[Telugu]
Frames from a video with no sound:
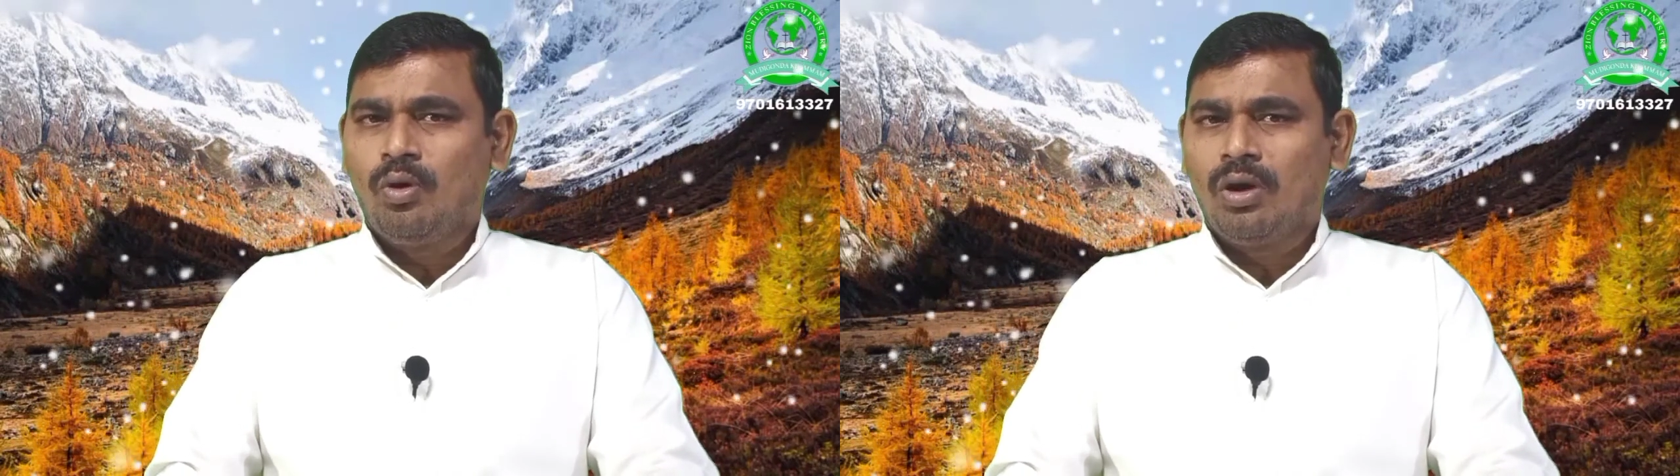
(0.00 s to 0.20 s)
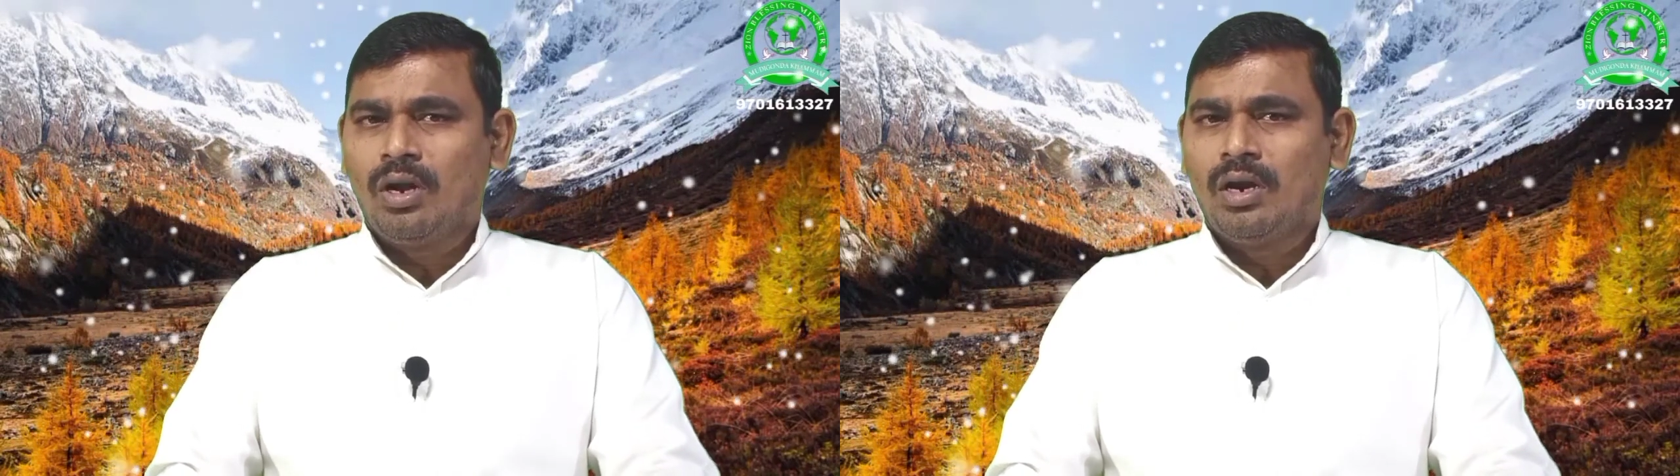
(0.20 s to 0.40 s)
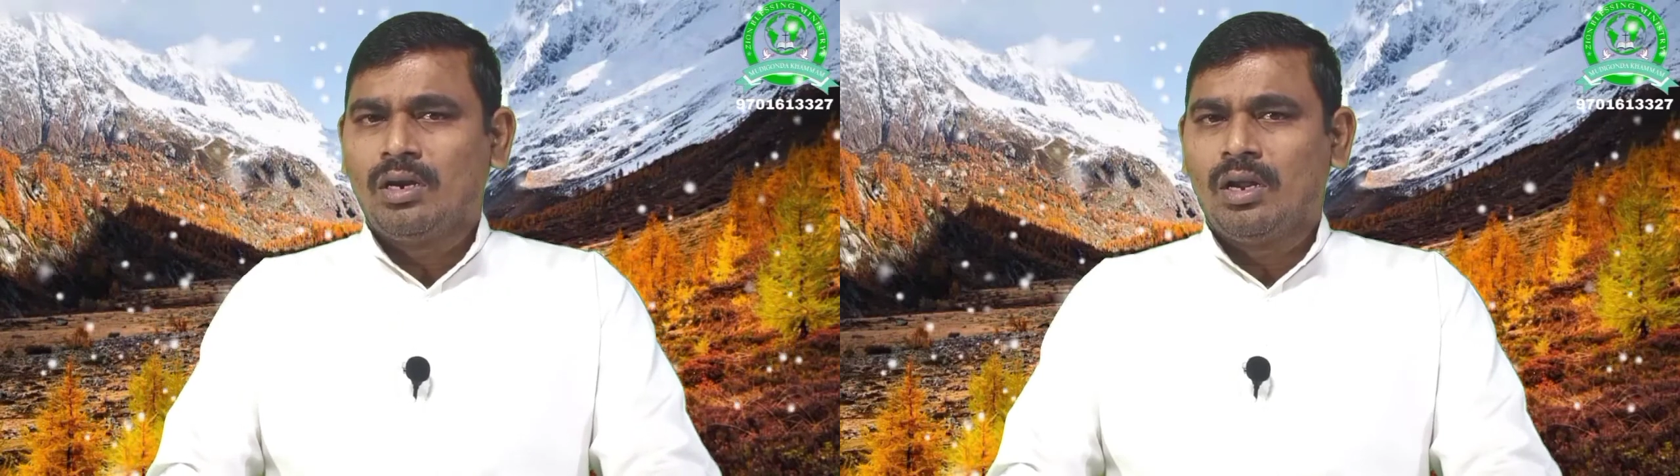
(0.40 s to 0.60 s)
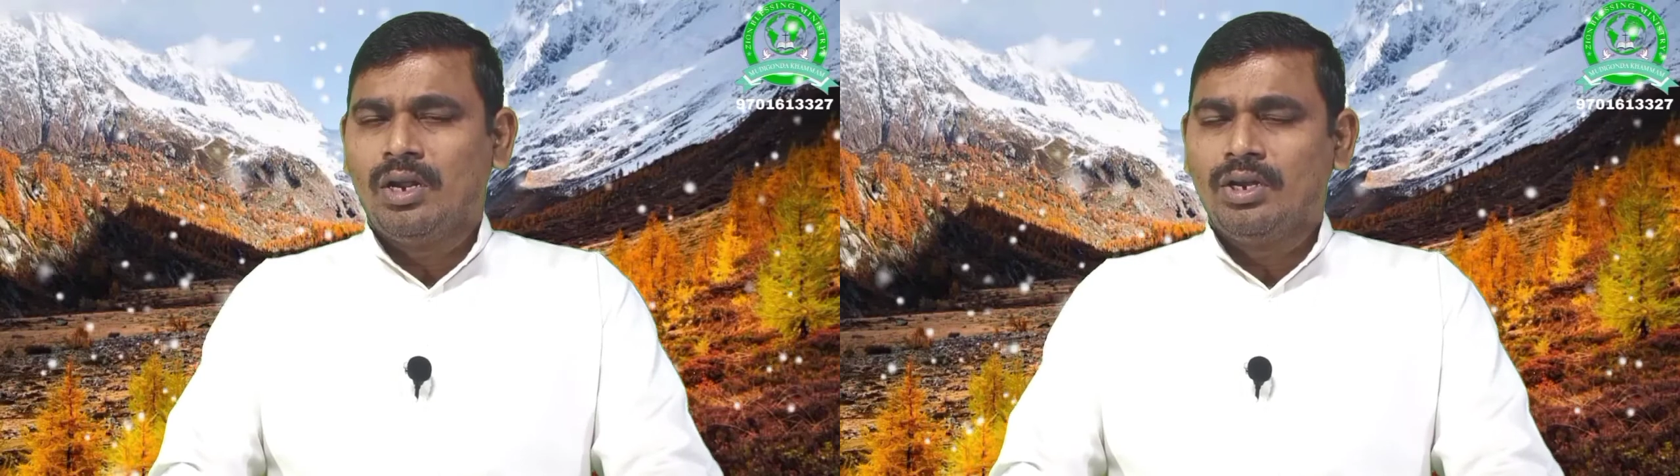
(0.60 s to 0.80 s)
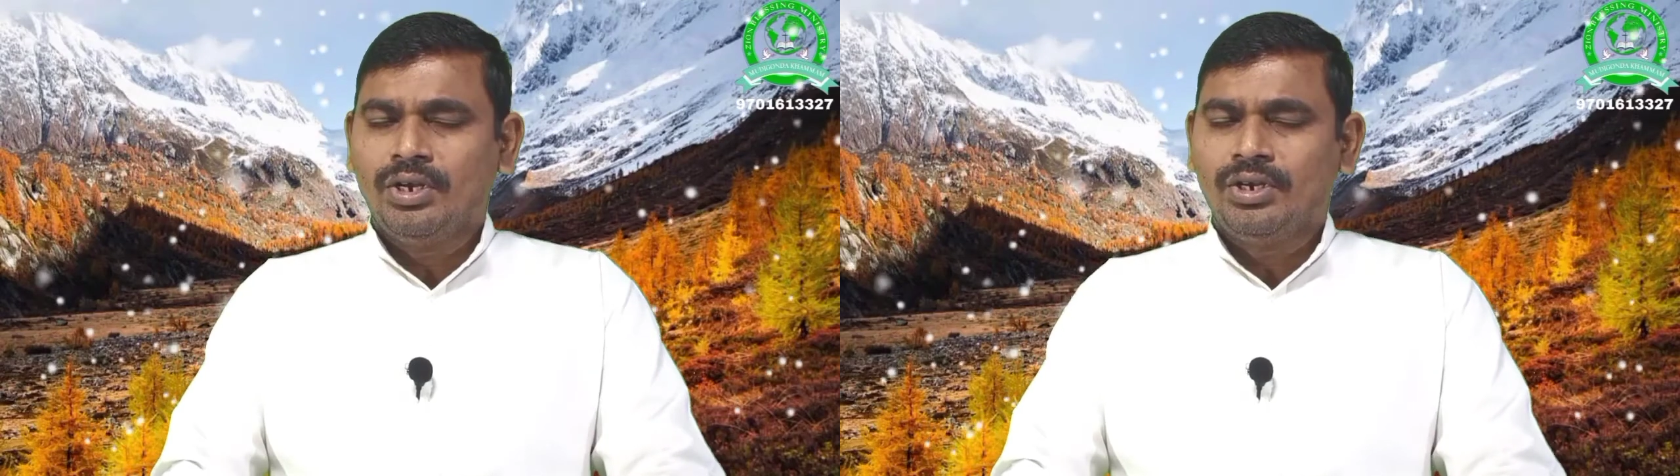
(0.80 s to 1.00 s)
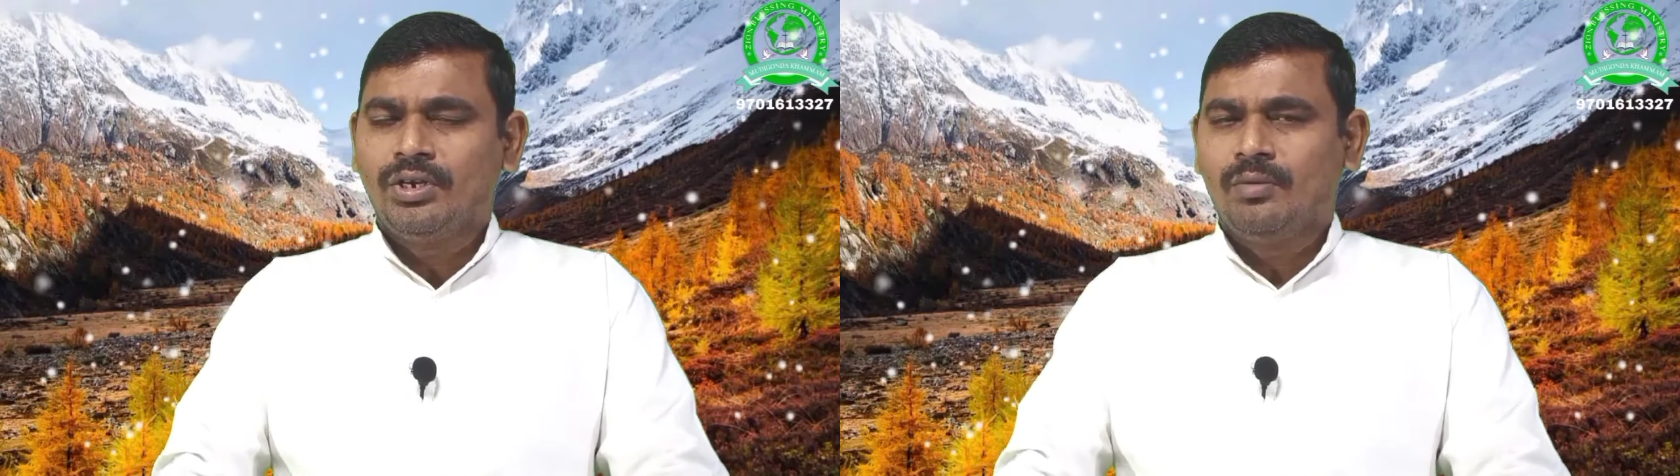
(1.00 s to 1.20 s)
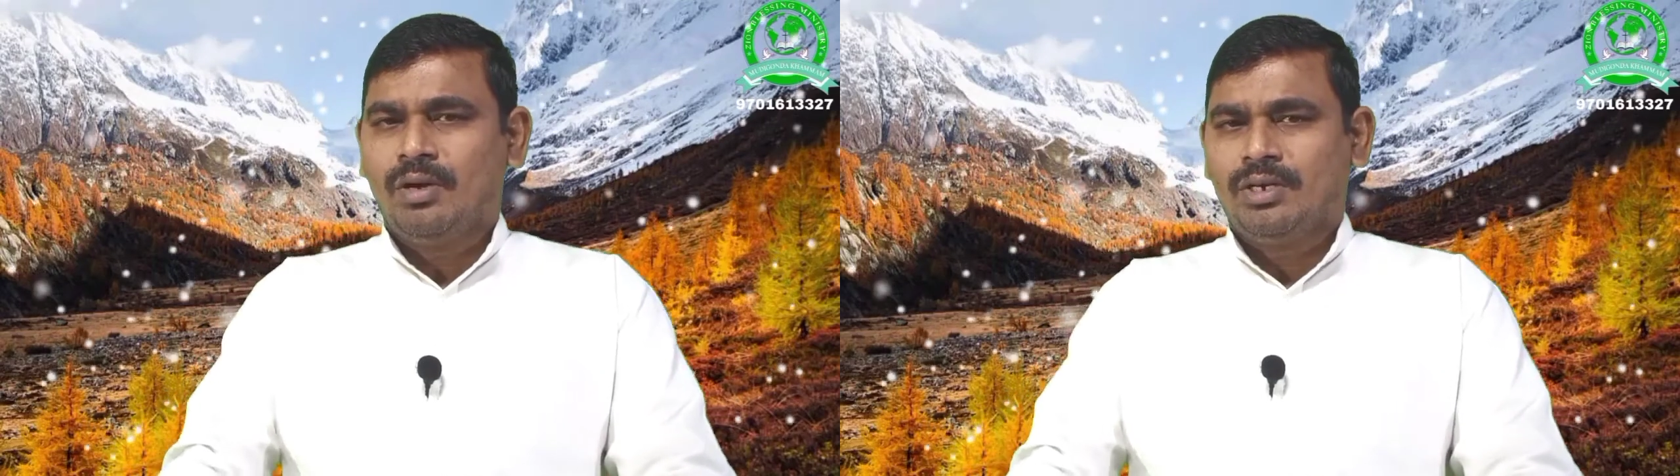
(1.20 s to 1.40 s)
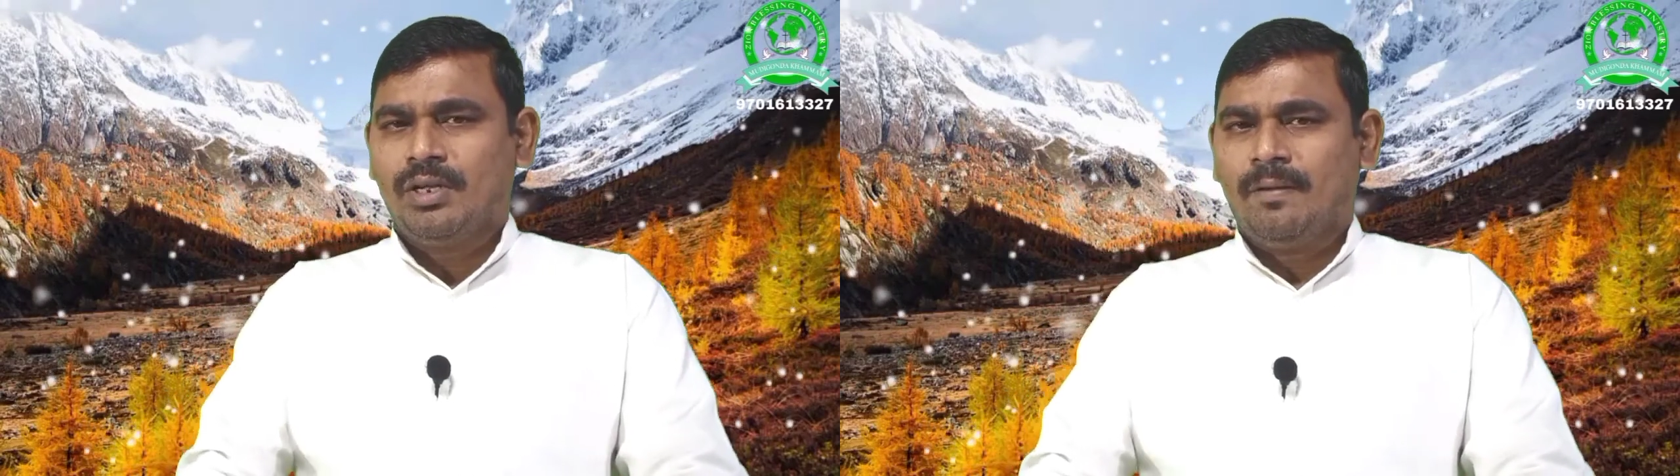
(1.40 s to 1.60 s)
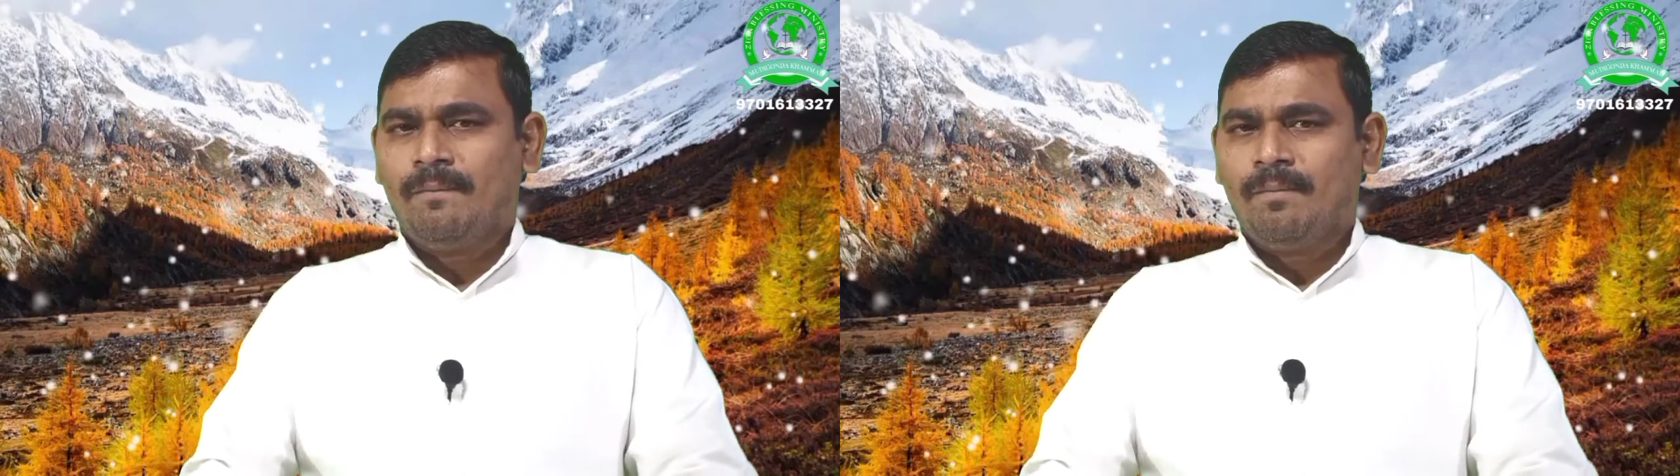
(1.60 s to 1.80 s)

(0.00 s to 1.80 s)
పోరాటాలు అన్నిటిని బట్టి